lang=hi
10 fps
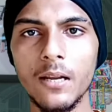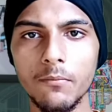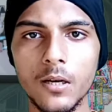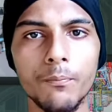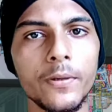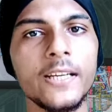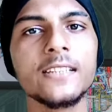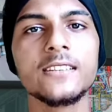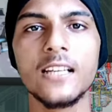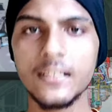एम
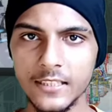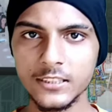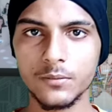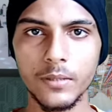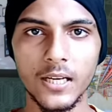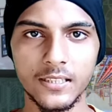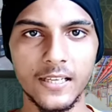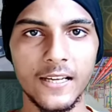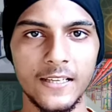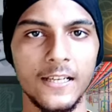कंपनीज़ के लिस्ट में
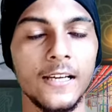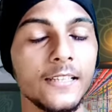आता है